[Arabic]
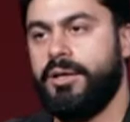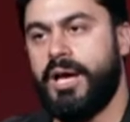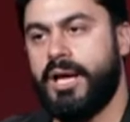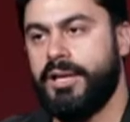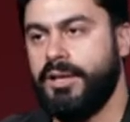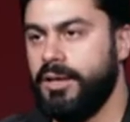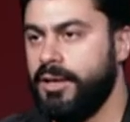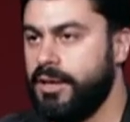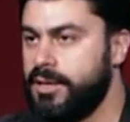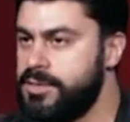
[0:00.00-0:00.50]

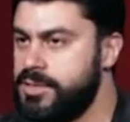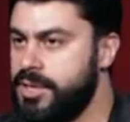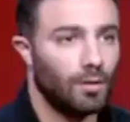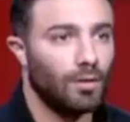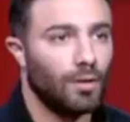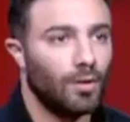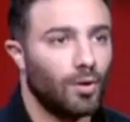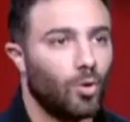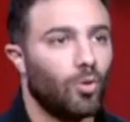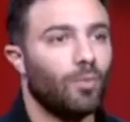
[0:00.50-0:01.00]
يعني
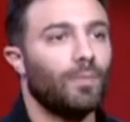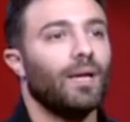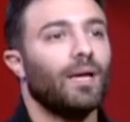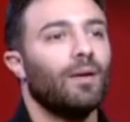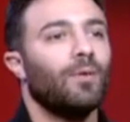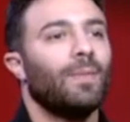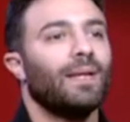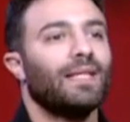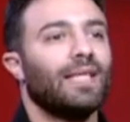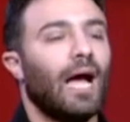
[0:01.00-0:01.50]
الصبر
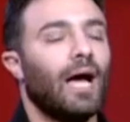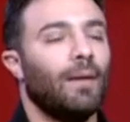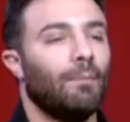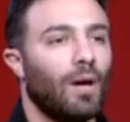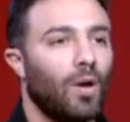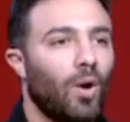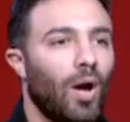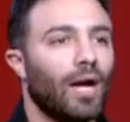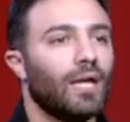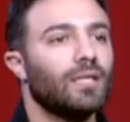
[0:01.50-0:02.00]
شويتين
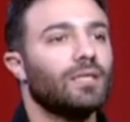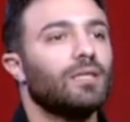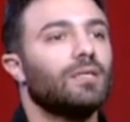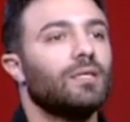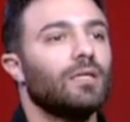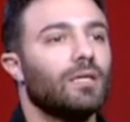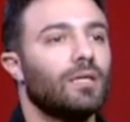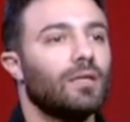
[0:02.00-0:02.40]
وبيتحملوا حاجات كتير